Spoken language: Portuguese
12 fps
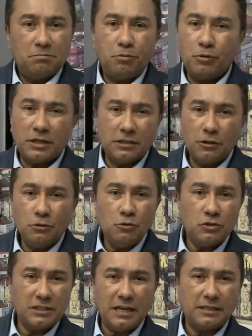Porque Deus
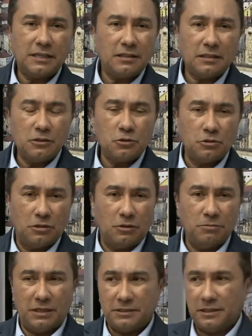não se agrada disso não,
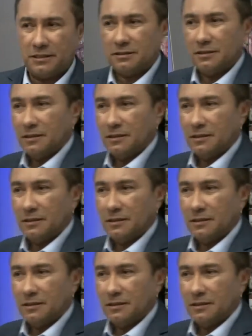minha gente.